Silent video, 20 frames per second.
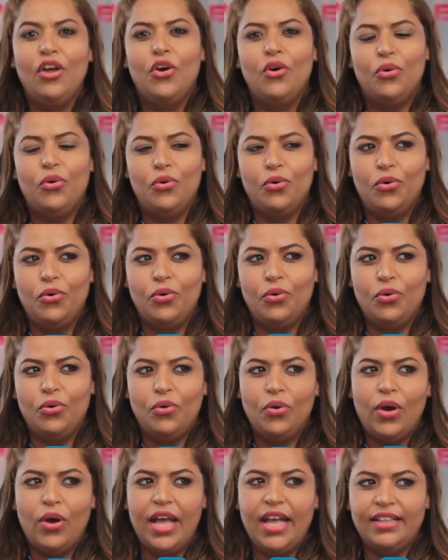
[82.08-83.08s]

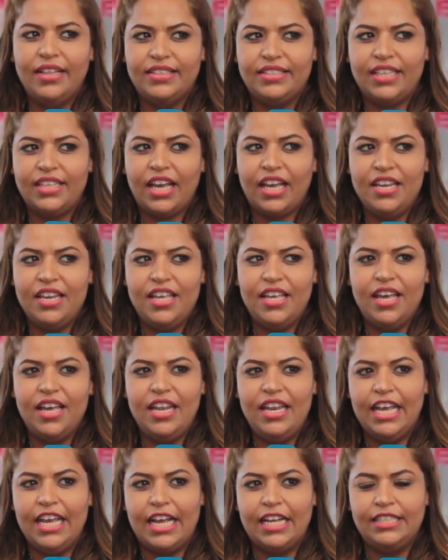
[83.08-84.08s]
وهاد التقنيه
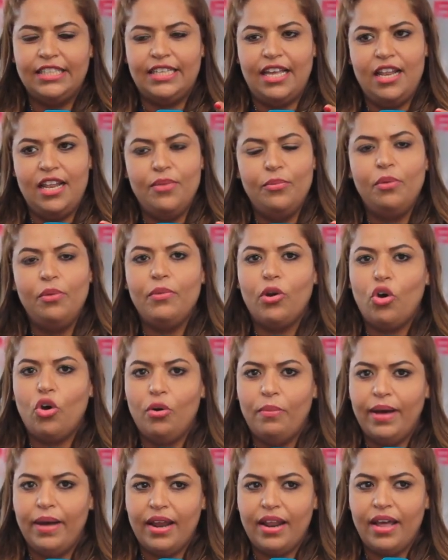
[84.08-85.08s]
اللي كنتعلموا من
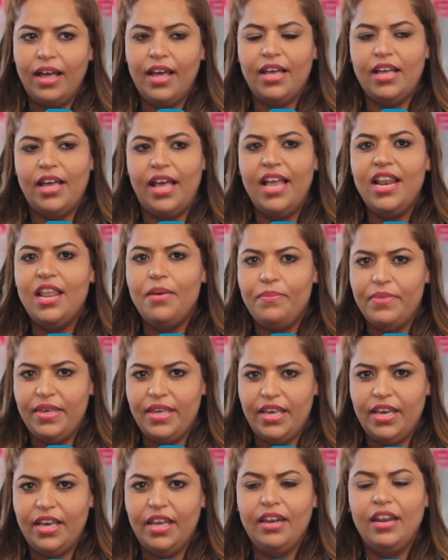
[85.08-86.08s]
خبراء
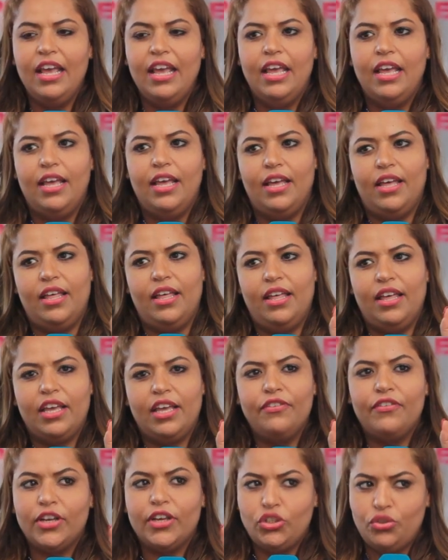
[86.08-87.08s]
عالميين آه،
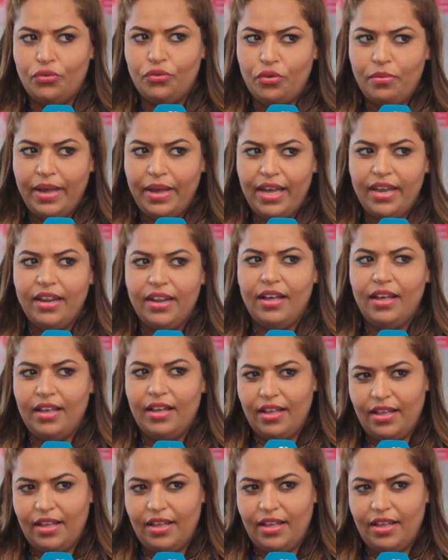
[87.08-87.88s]
كيف كتشوفوا معنا